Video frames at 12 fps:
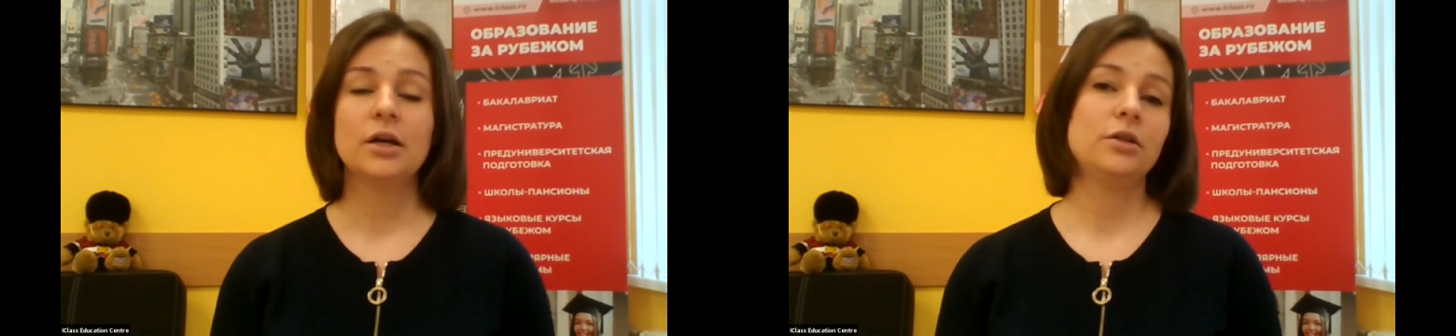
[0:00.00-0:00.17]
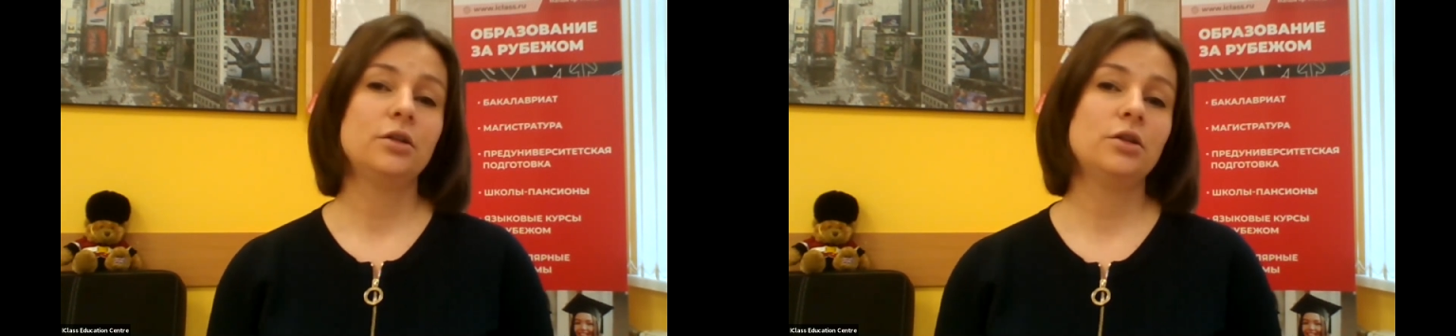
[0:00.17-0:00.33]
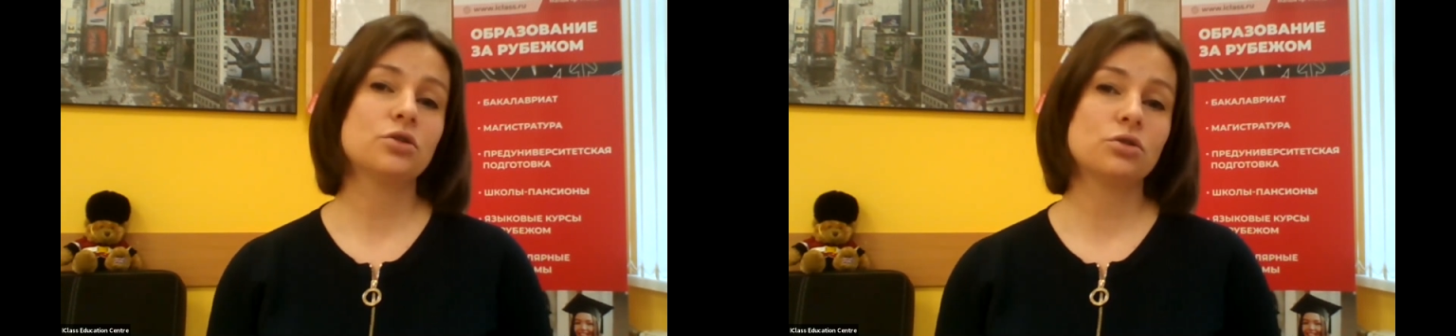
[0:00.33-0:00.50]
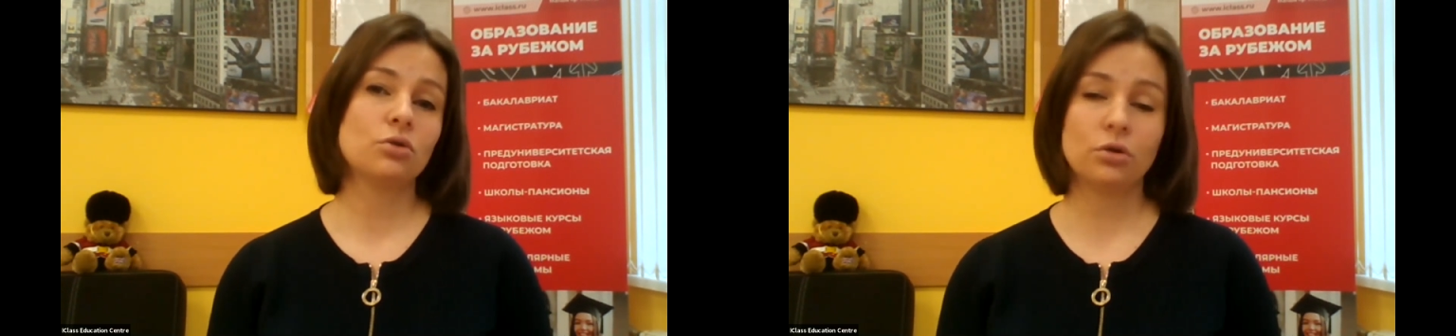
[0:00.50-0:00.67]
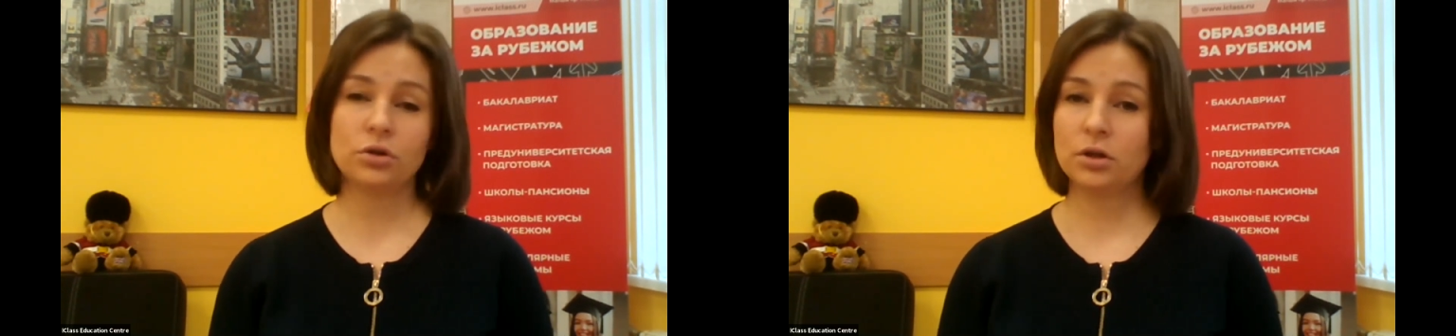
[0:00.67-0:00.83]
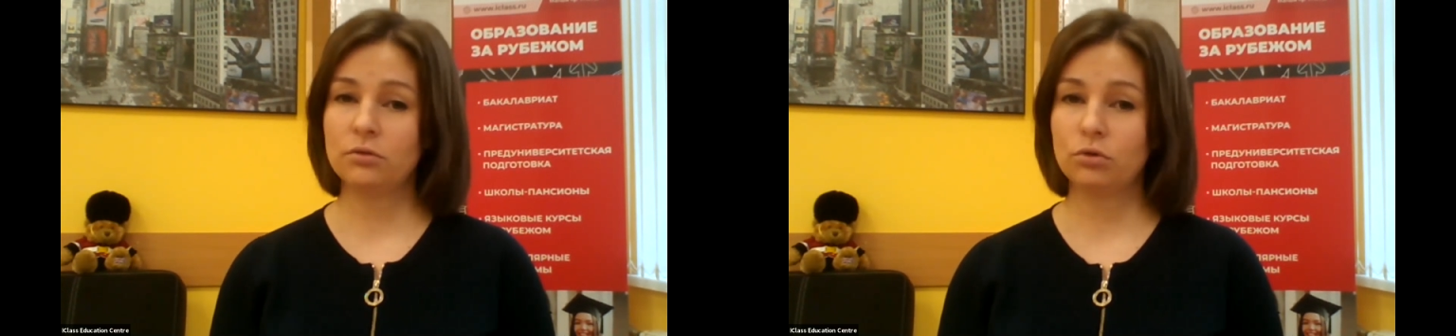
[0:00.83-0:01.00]
не
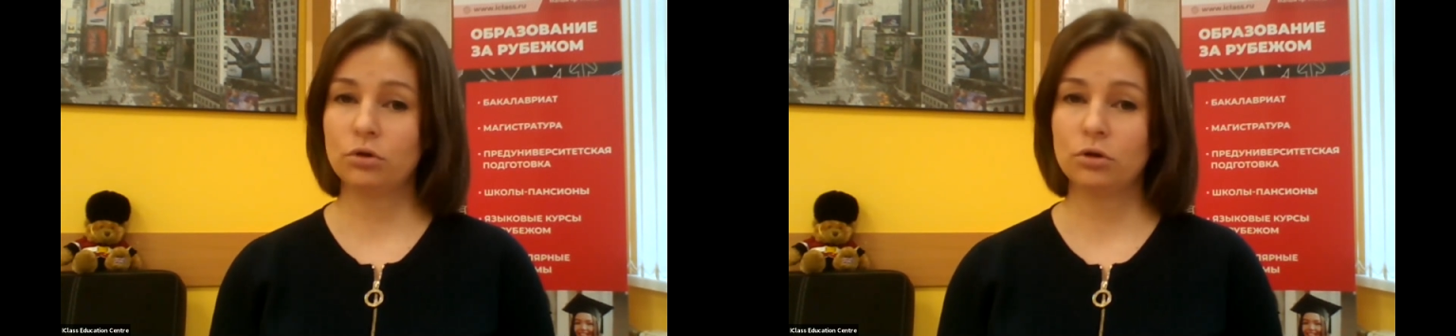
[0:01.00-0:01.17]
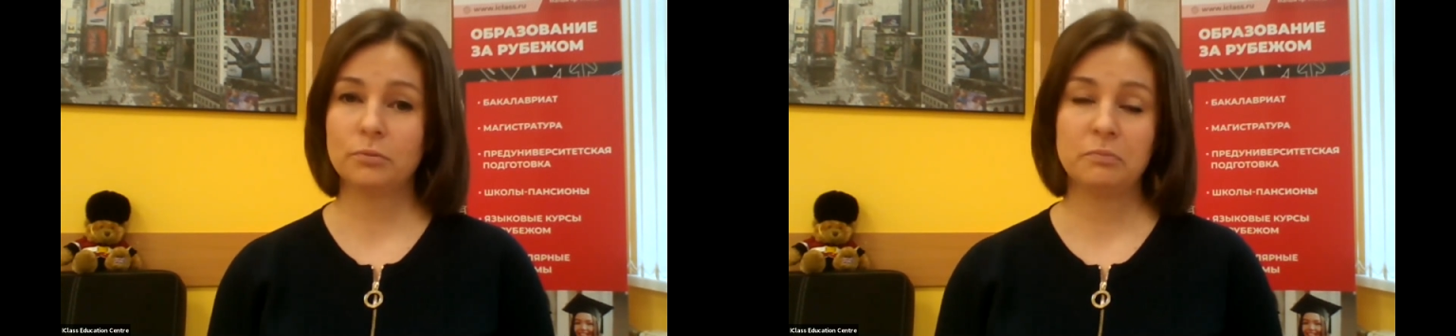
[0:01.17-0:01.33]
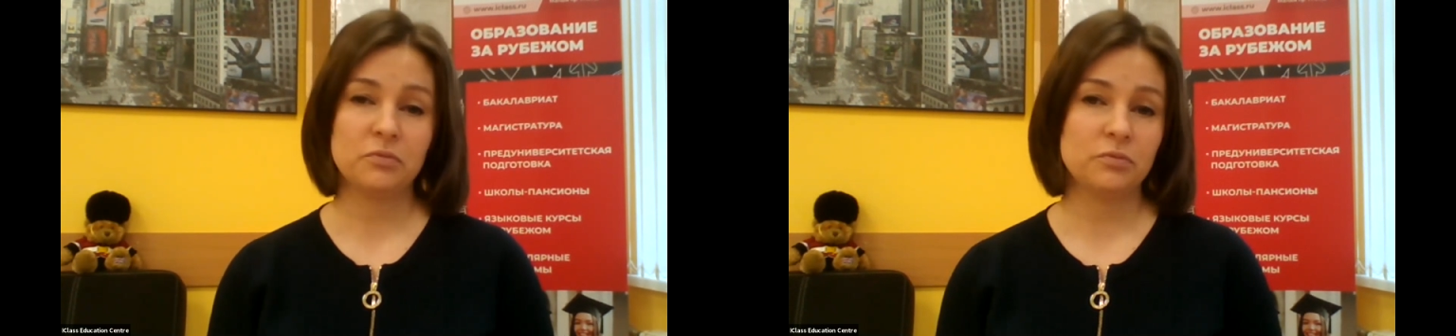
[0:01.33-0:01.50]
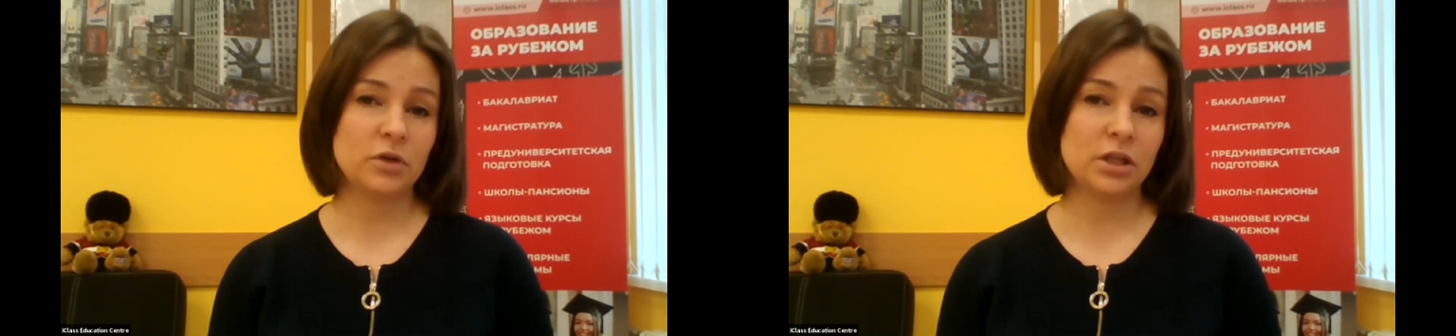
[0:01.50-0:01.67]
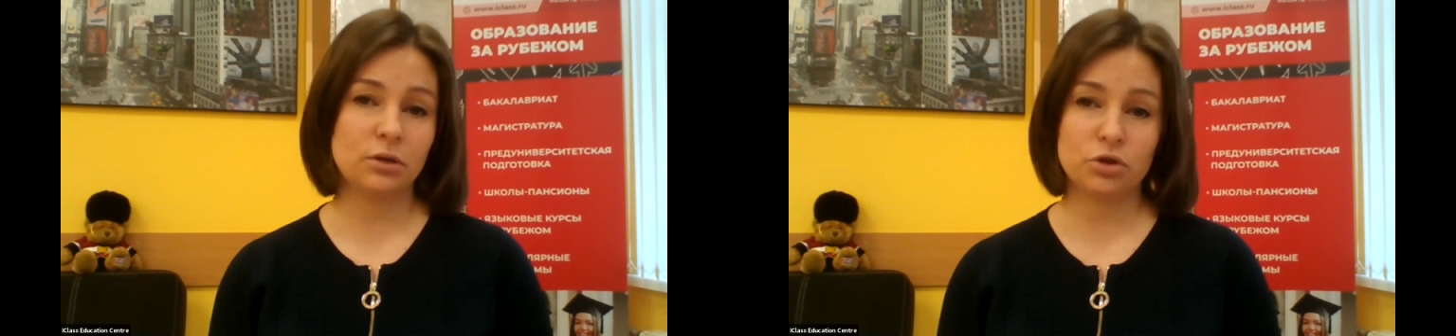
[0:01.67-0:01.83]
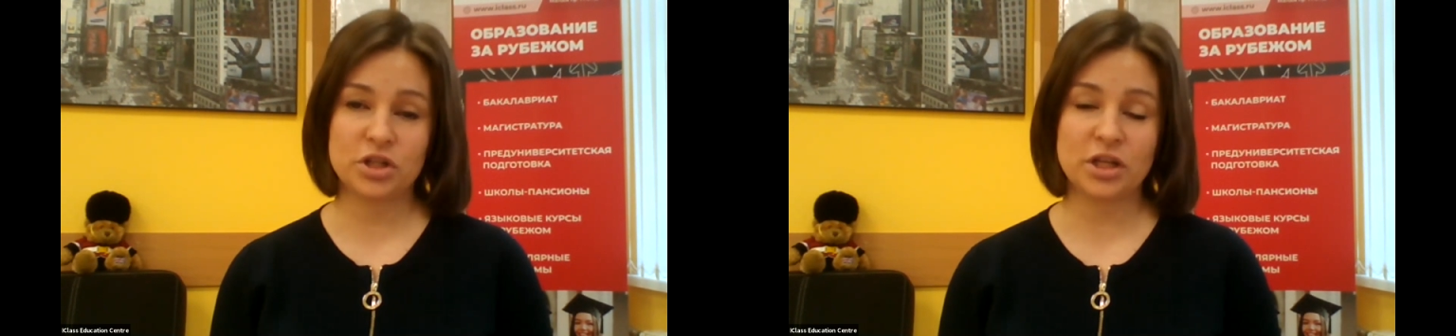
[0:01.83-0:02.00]
стоит его, от
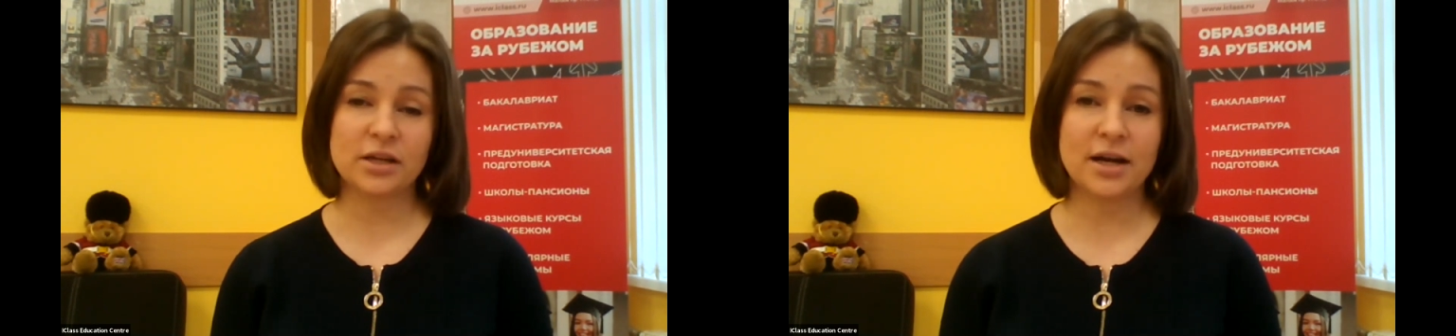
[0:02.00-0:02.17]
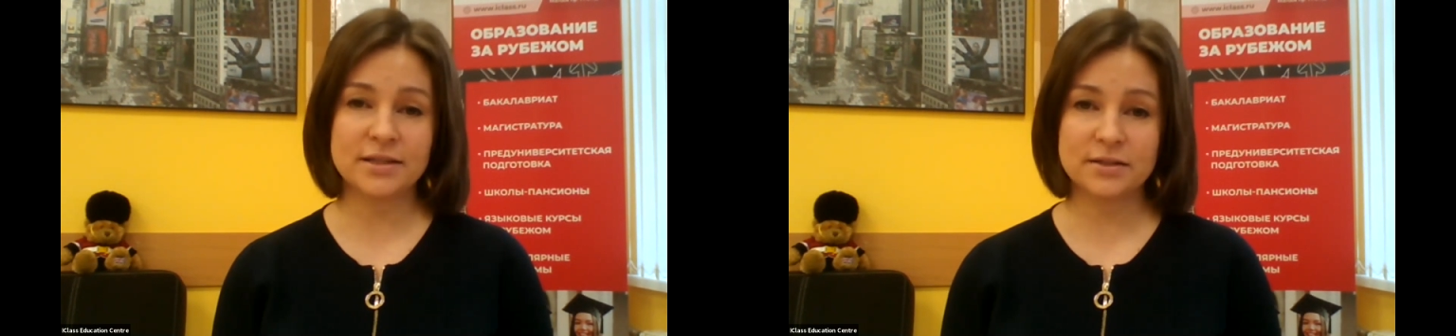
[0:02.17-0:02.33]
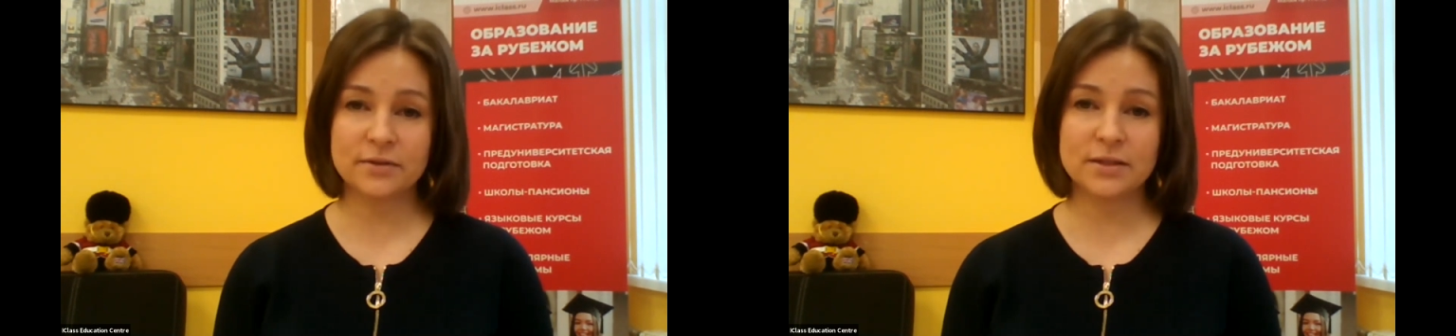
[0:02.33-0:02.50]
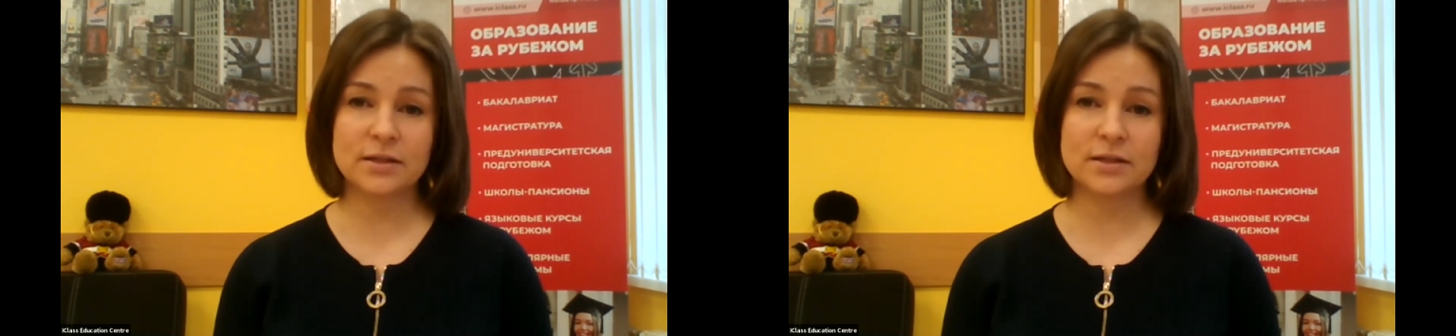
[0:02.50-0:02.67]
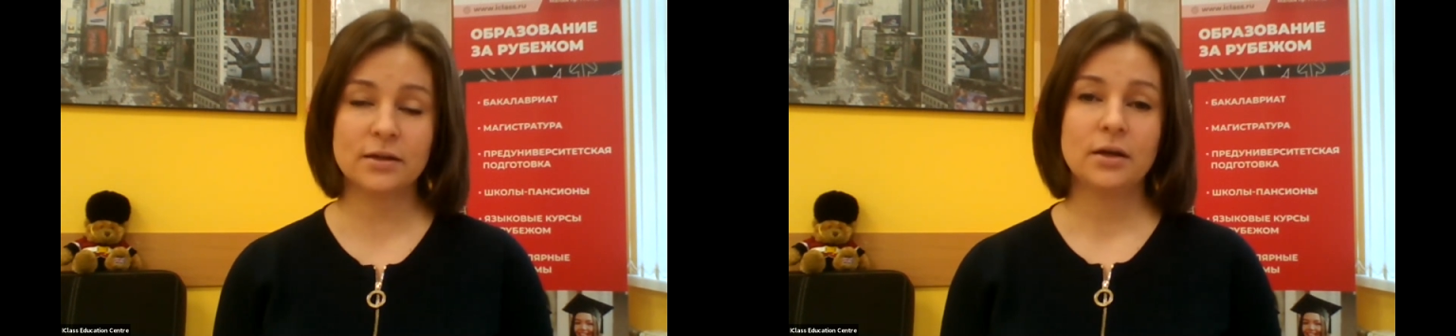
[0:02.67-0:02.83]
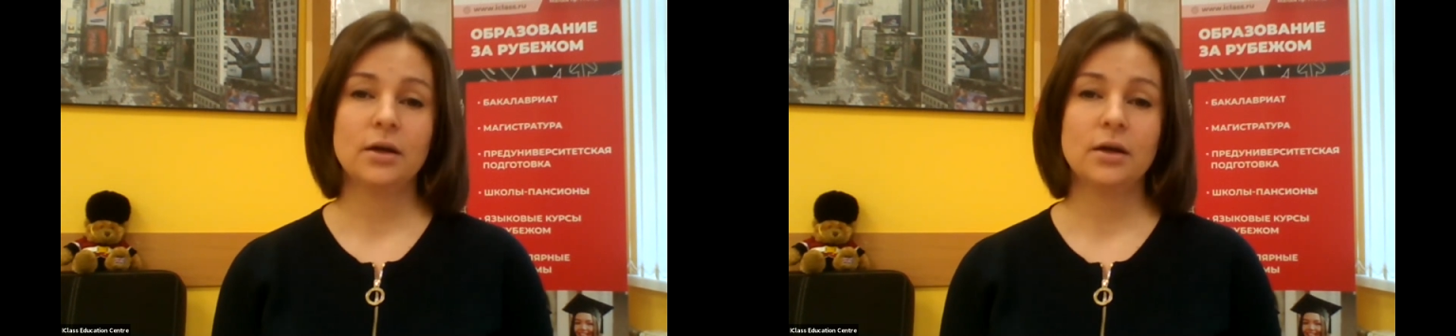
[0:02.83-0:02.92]
него сейчас отказываться.